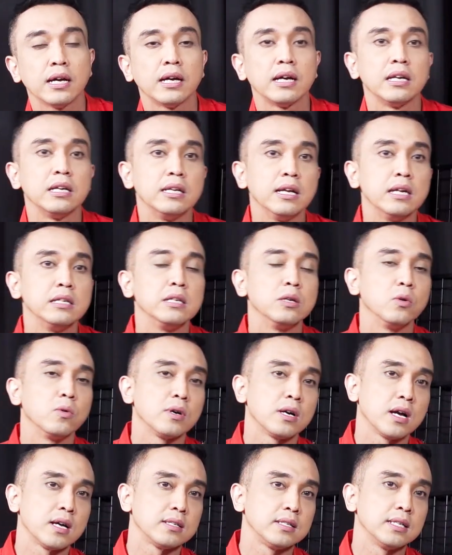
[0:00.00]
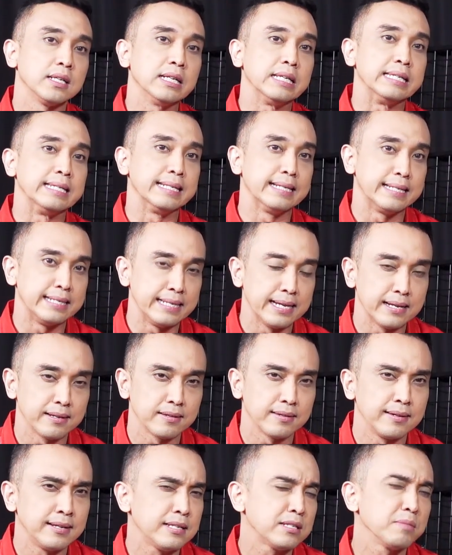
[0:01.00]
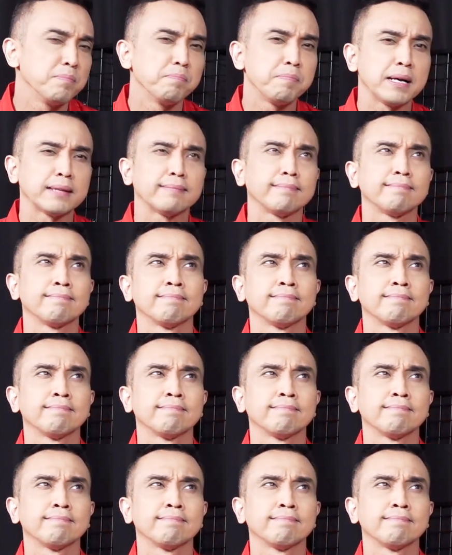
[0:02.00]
ada di lokasi kejadian. Ini sempat